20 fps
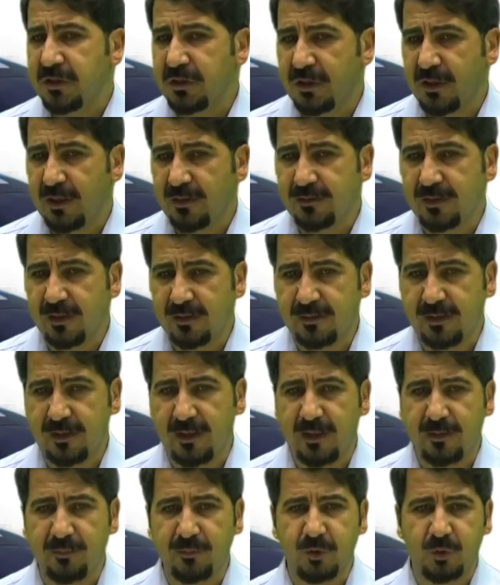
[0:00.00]
kez
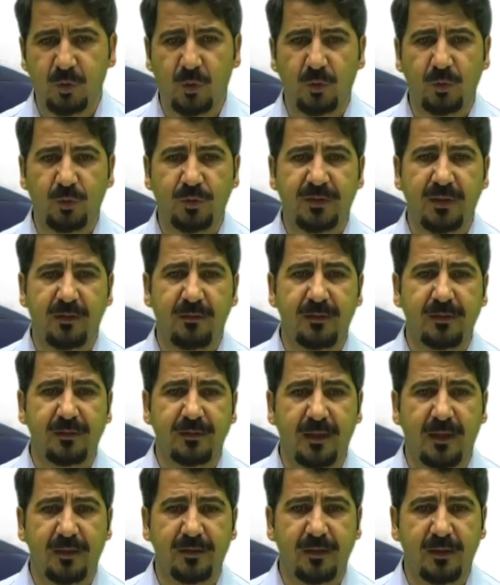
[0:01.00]
ertelenmiş oldu sevgili
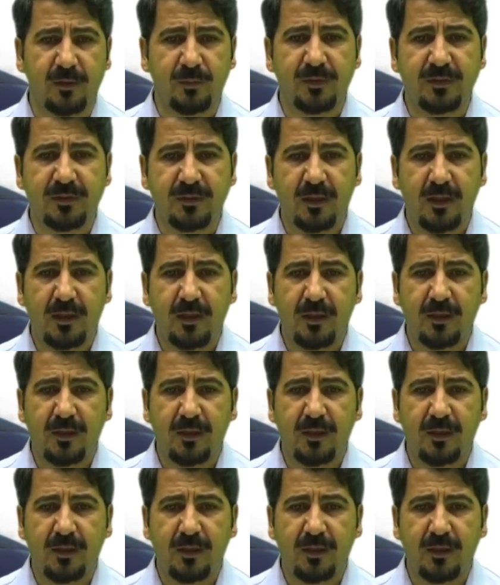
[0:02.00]
izleyenlerimiz.